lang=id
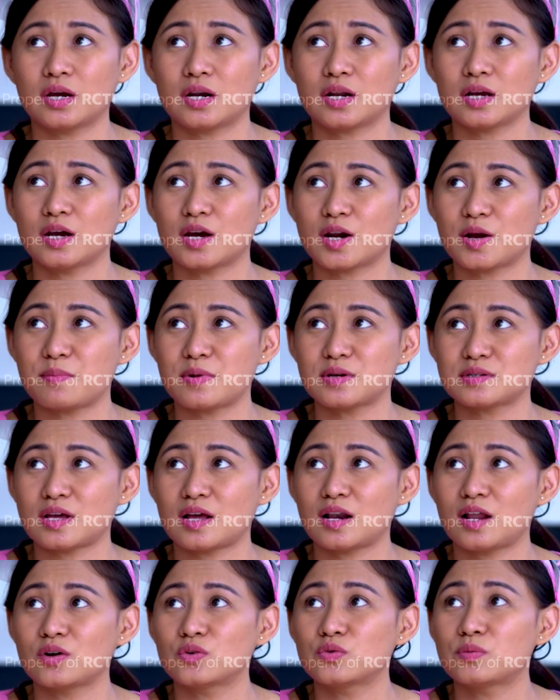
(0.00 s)
gara-gara masa
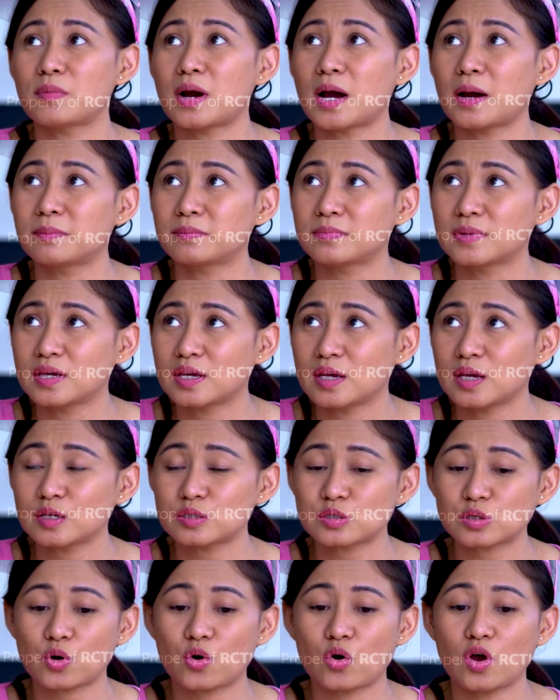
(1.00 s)
lalu mami
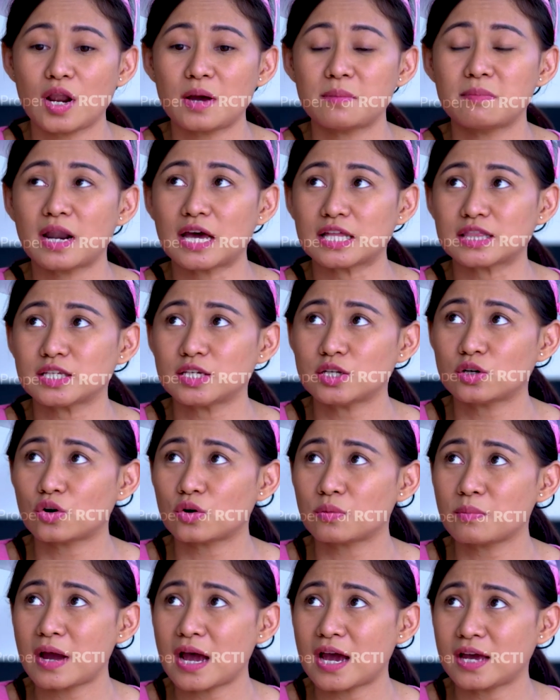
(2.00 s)
sekolah melatih
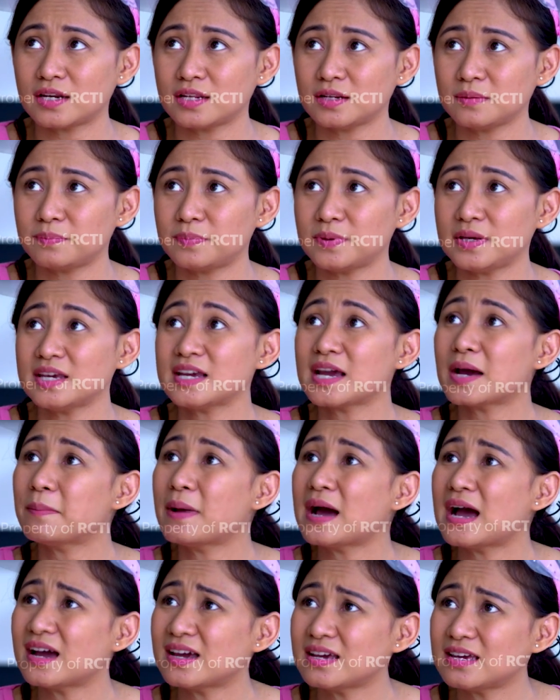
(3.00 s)
dikorbanin pi nggak
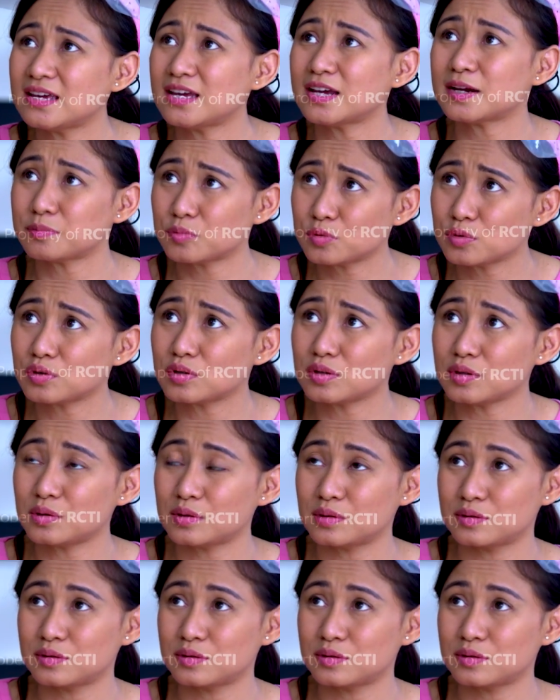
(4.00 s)
baik tuh.